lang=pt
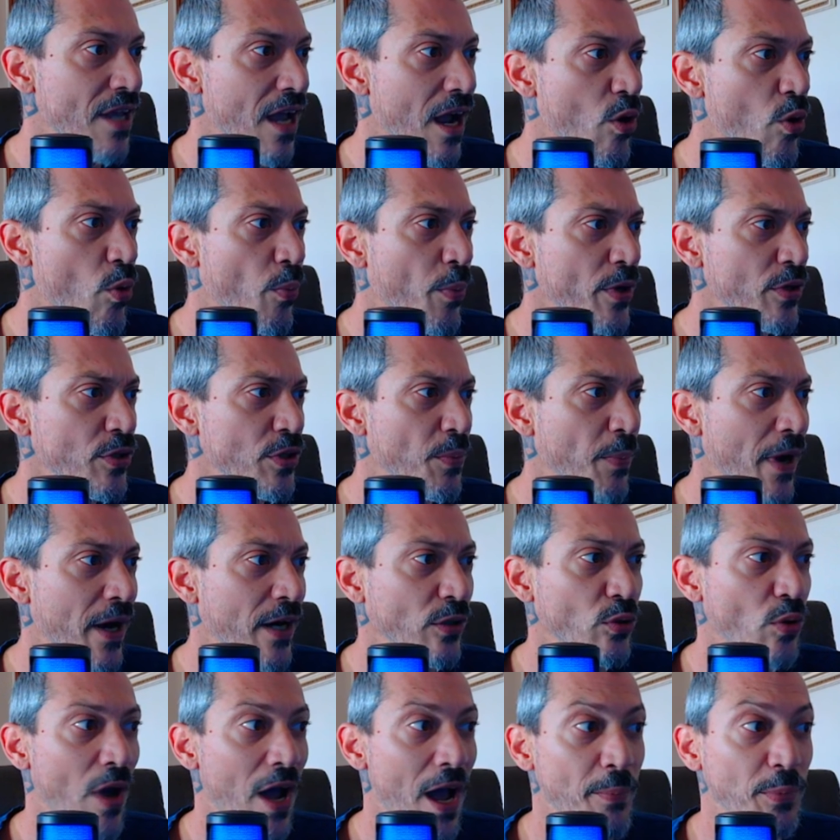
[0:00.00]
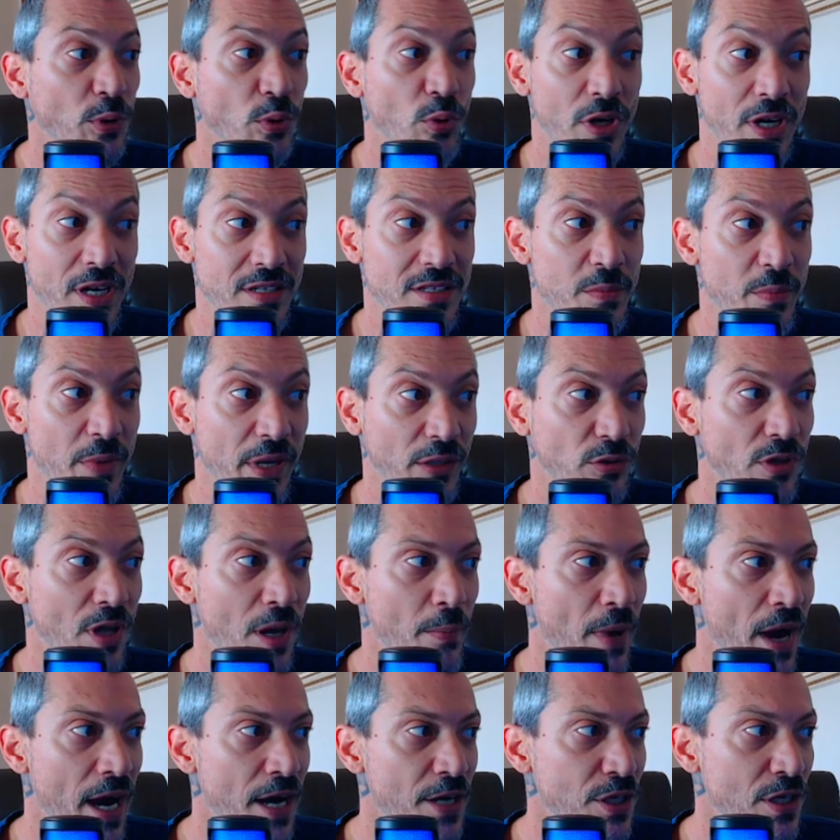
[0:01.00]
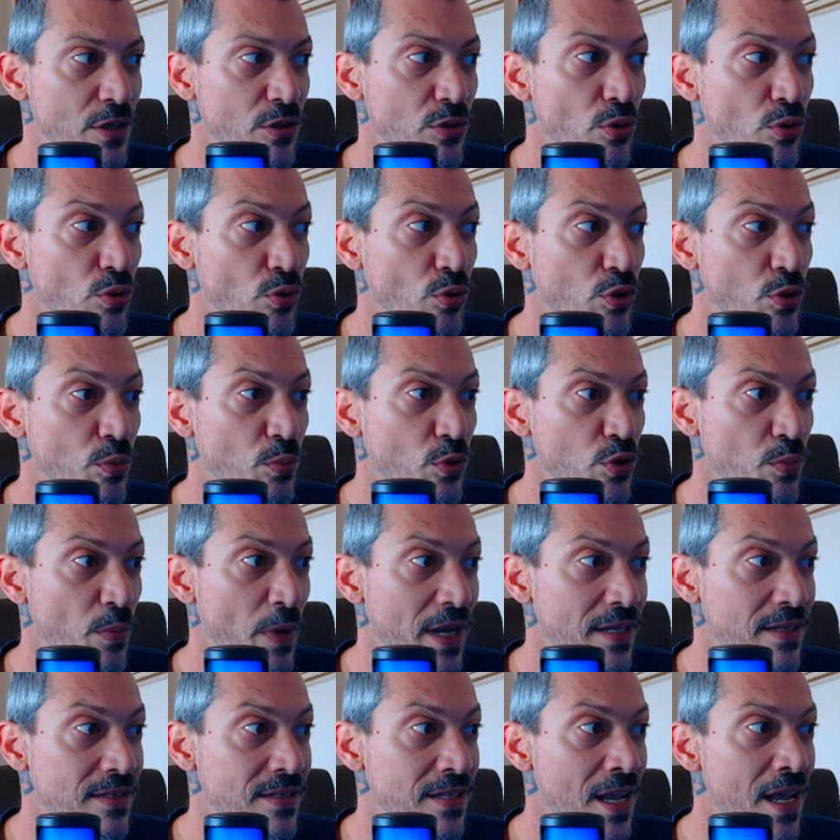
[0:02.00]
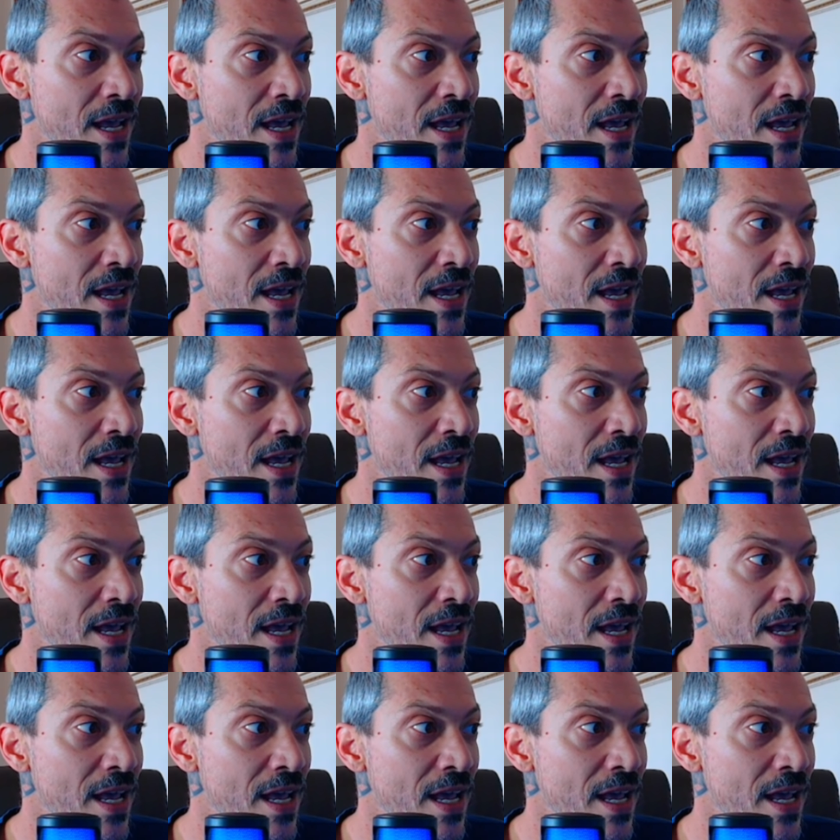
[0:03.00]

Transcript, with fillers: Acompanho de perto o rápido crescimento da Margins nos últimos meses,